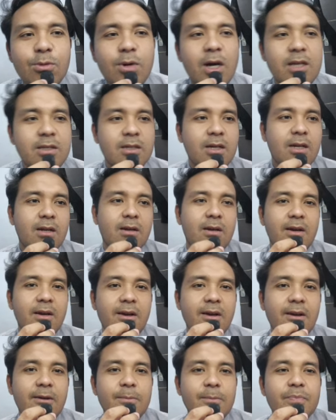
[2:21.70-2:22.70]
gaskan
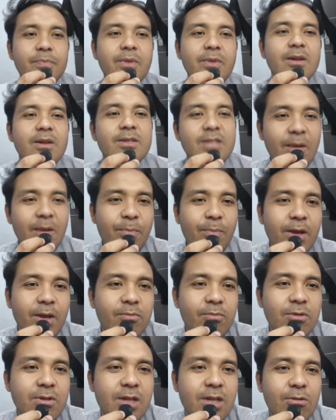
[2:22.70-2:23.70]

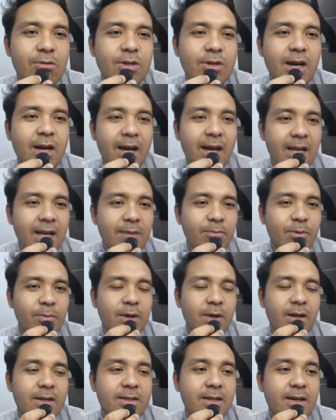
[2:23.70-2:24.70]
CP-nya pun jauh sekali
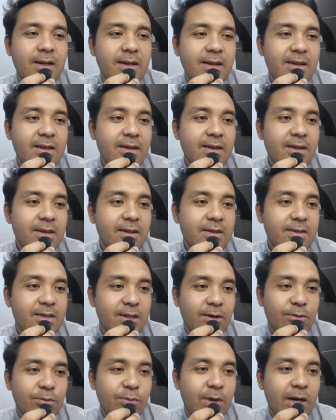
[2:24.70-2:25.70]
pemirsa.
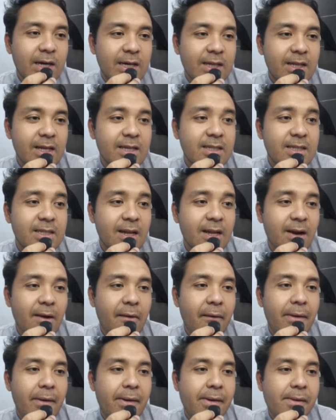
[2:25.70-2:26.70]
Jauh banget anjir.
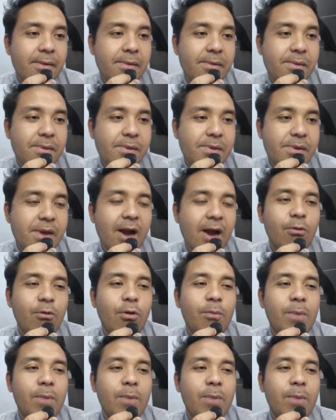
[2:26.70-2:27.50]
Tak, gue